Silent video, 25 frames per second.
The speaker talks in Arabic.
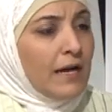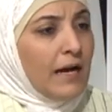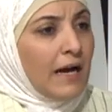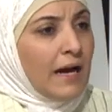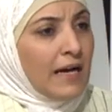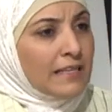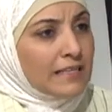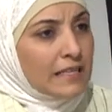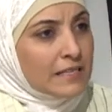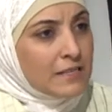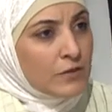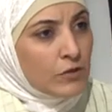
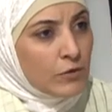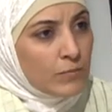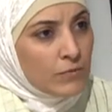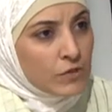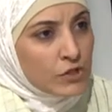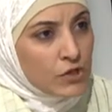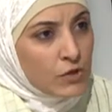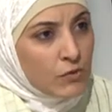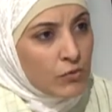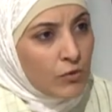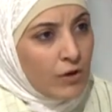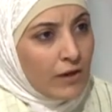على اساس انهم
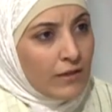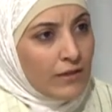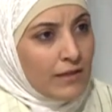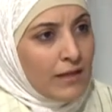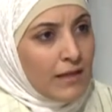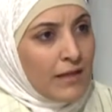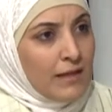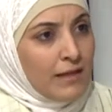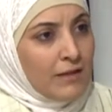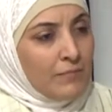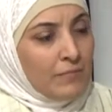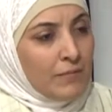يشيلوها
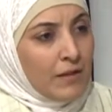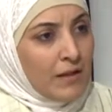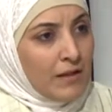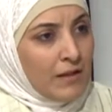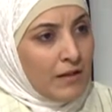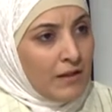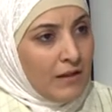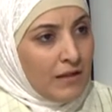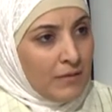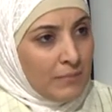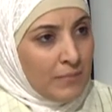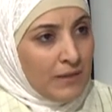نهائي من
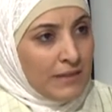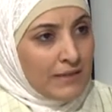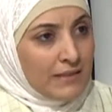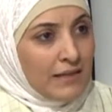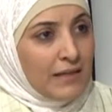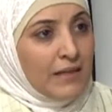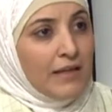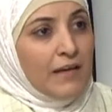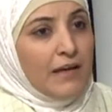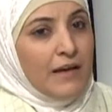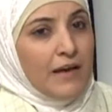المعده